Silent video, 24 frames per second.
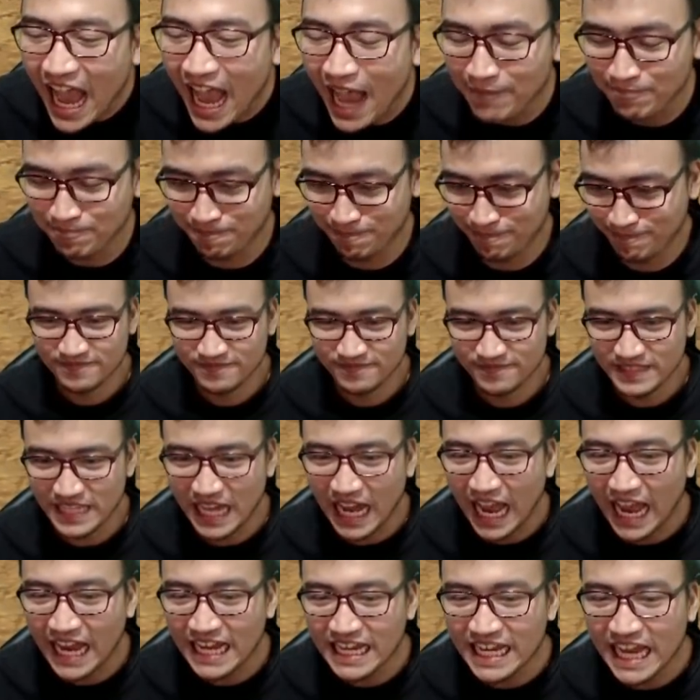บ ยัง
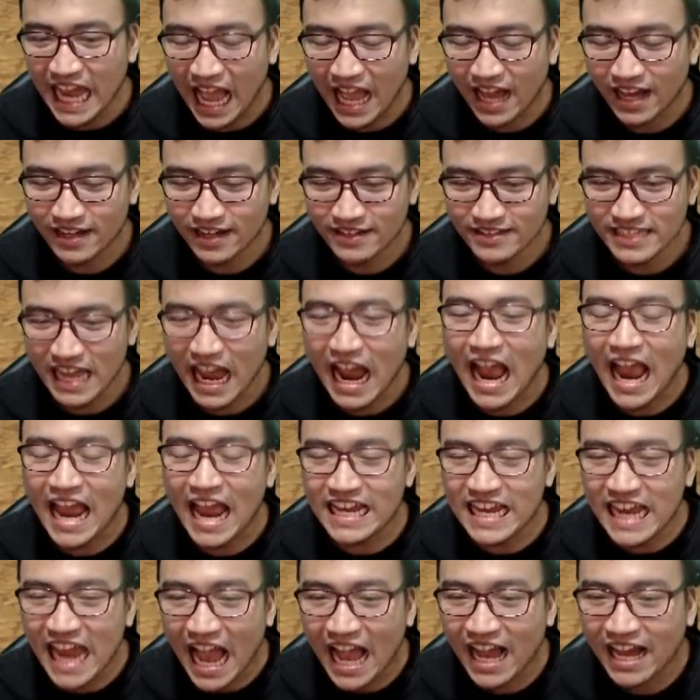ไงดีอะยังไง
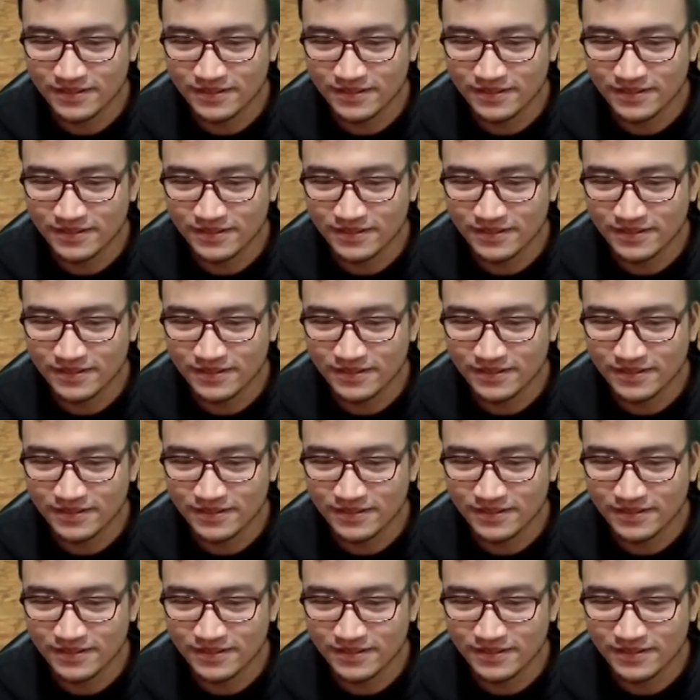ดีอะ